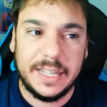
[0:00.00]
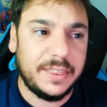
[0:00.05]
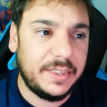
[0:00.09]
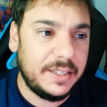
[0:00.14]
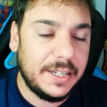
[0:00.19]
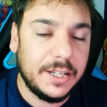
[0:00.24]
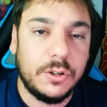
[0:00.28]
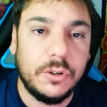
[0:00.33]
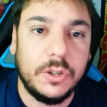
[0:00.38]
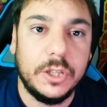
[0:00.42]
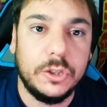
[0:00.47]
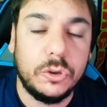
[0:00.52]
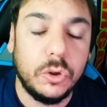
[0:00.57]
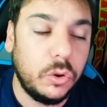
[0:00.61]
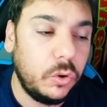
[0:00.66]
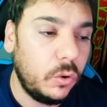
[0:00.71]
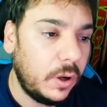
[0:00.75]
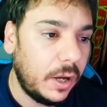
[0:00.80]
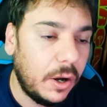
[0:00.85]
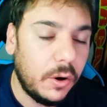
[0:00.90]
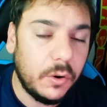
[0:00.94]
hacen eco de
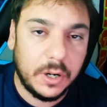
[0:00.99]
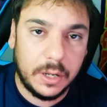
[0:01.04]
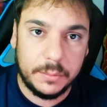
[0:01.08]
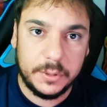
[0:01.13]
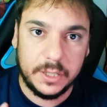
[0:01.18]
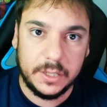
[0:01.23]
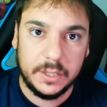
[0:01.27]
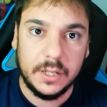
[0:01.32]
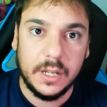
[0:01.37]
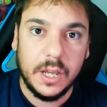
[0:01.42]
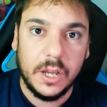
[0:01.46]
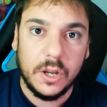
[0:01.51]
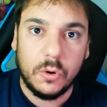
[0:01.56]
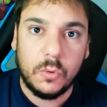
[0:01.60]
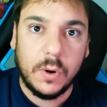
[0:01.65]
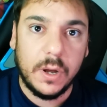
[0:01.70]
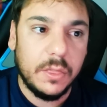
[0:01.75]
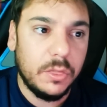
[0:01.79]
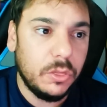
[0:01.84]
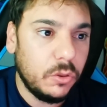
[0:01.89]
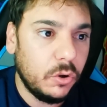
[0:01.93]
todo. Ahora bien,
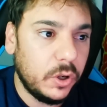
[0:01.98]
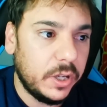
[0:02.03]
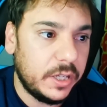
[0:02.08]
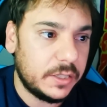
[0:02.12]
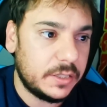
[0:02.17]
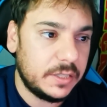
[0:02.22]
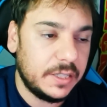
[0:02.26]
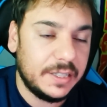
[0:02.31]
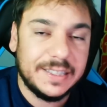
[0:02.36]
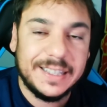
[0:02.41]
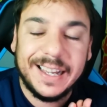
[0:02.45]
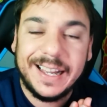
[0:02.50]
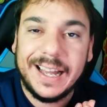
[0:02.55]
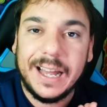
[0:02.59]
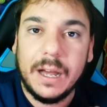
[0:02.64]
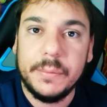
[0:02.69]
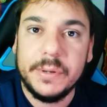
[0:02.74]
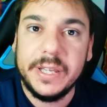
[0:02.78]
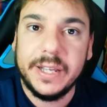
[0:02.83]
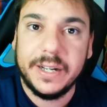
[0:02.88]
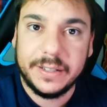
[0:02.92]
cuando es de
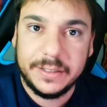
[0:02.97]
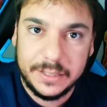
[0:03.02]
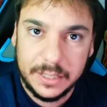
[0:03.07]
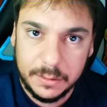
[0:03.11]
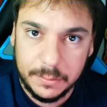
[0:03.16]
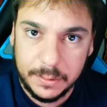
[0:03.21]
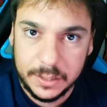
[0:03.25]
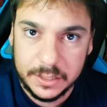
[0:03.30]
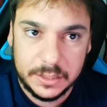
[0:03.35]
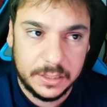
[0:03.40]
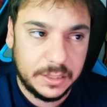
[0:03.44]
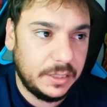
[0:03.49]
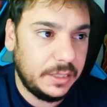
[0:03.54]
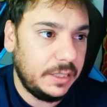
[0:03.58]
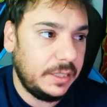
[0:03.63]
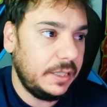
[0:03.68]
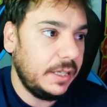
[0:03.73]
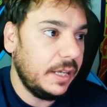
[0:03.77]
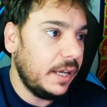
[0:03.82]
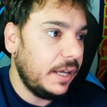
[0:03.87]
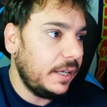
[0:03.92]
Javier Tebas y,
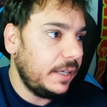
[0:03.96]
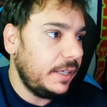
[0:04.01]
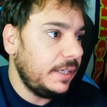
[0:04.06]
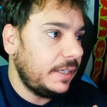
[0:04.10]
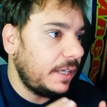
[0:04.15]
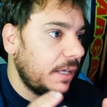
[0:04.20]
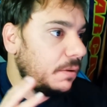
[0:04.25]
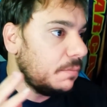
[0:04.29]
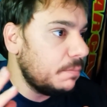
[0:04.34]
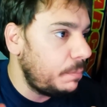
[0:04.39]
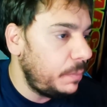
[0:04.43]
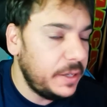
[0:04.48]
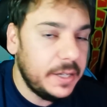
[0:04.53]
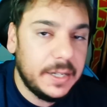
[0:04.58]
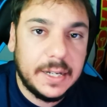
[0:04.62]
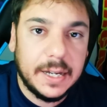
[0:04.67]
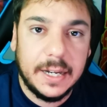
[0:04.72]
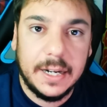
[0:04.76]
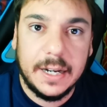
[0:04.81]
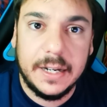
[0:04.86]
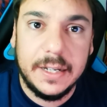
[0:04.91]
y, y, que
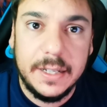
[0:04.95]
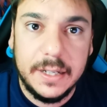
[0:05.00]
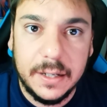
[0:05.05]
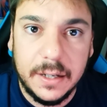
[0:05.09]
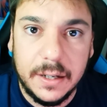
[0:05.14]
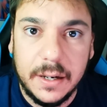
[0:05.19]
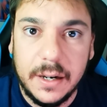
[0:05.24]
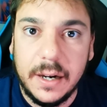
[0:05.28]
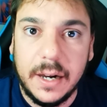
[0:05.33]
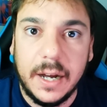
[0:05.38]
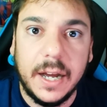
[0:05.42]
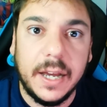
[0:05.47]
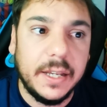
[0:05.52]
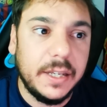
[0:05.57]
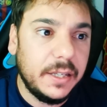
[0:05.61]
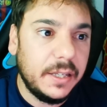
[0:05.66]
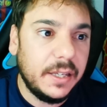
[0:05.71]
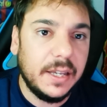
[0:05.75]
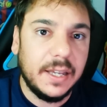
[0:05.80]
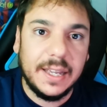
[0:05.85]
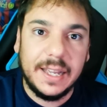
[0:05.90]
implica a la liga,
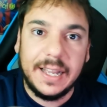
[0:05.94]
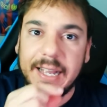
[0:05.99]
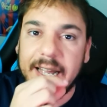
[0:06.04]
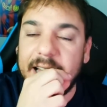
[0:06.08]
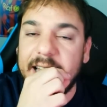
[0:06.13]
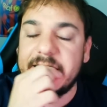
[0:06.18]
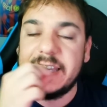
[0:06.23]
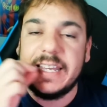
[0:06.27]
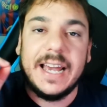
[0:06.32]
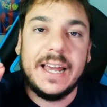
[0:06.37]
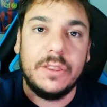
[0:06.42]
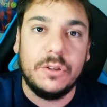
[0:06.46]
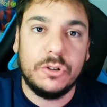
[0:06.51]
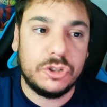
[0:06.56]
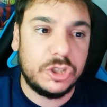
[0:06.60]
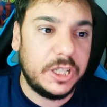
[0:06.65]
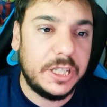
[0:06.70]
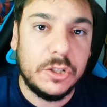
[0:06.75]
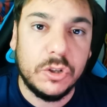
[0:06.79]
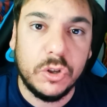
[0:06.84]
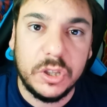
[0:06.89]
ahí
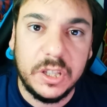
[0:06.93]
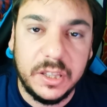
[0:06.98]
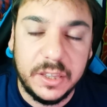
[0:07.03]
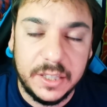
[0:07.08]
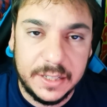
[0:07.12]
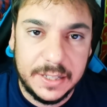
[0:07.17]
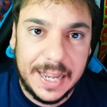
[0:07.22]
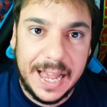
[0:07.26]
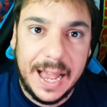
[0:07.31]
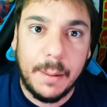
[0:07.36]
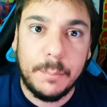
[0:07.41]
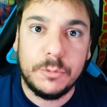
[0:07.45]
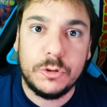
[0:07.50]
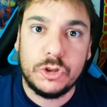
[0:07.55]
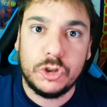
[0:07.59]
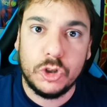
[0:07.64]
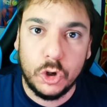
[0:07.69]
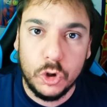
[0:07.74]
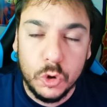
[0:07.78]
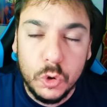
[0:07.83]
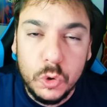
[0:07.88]
callados y no dicen
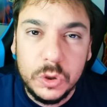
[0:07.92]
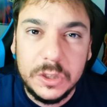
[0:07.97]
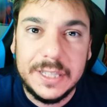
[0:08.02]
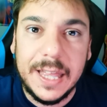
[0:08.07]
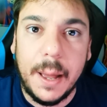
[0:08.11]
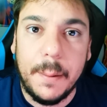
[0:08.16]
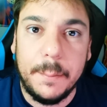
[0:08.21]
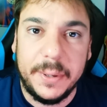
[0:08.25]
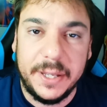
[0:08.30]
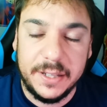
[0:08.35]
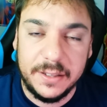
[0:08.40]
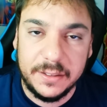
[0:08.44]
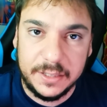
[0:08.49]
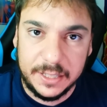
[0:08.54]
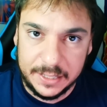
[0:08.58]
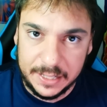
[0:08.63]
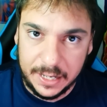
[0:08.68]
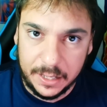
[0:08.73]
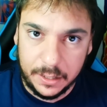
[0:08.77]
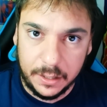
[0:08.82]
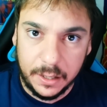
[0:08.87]

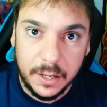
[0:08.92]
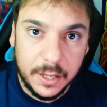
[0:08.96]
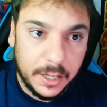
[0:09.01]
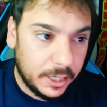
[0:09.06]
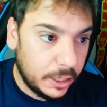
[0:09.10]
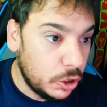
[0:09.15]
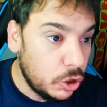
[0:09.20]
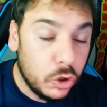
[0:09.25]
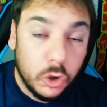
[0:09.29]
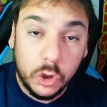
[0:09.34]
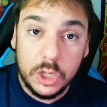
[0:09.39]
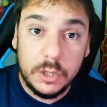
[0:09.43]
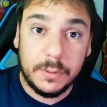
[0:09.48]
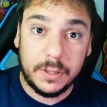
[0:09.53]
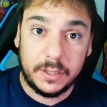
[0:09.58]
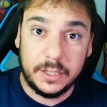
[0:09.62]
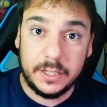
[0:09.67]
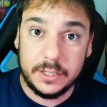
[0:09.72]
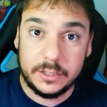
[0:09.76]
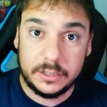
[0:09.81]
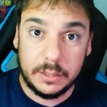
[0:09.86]
absolutamente nada. No iba a
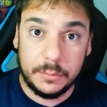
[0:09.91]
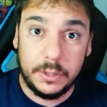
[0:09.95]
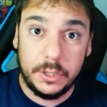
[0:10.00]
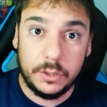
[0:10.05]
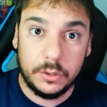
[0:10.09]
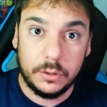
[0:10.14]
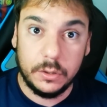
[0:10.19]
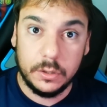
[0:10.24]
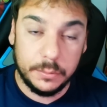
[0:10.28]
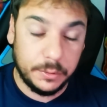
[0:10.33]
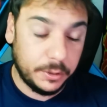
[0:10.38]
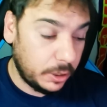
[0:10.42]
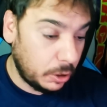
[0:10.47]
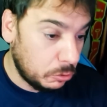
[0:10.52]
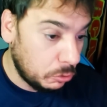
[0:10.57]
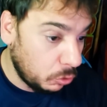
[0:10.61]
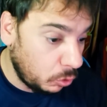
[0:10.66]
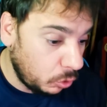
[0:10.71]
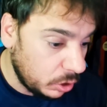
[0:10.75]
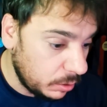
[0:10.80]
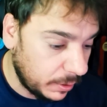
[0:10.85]
hacer este vídeo, de verdad,
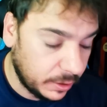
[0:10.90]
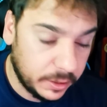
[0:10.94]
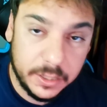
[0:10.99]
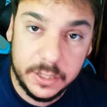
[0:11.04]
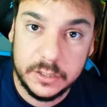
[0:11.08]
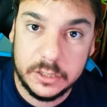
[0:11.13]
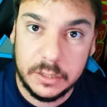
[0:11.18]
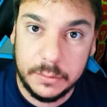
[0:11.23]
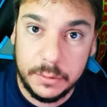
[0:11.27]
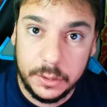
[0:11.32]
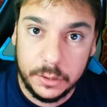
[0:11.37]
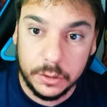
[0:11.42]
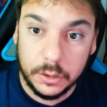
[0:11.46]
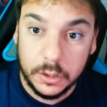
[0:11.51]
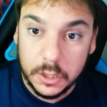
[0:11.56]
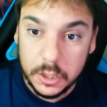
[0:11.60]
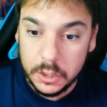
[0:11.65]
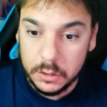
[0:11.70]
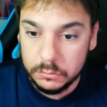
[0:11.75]
no iba a hacer este vídeo.